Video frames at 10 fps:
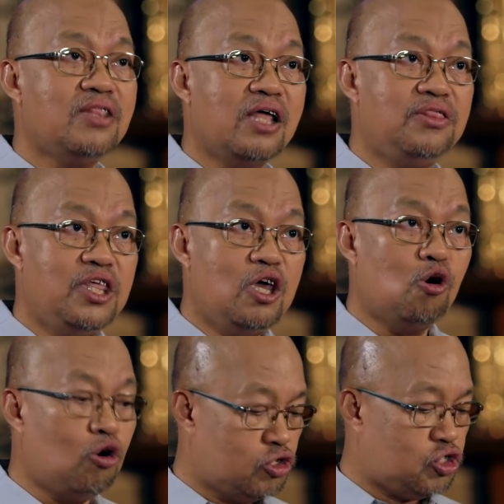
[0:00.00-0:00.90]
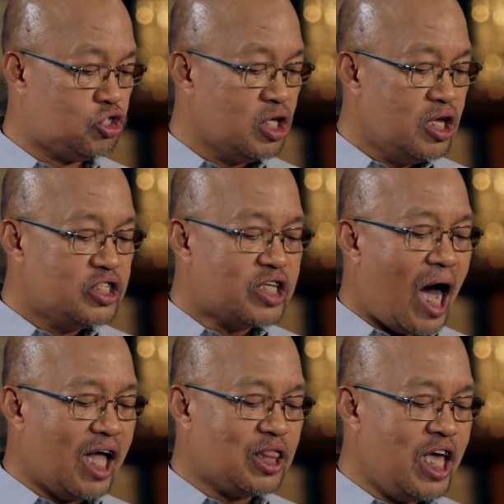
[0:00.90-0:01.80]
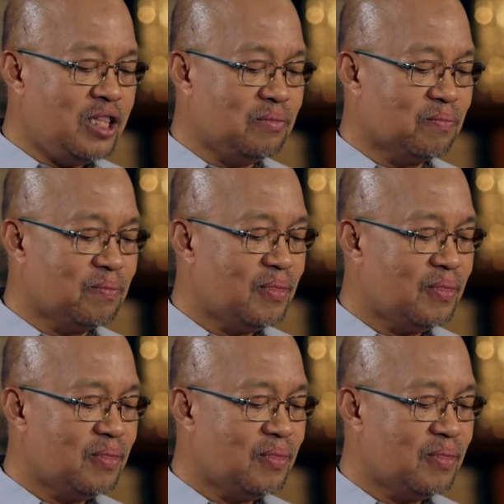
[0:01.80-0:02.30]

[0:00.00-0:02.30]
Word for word: ng Diyos sa atin.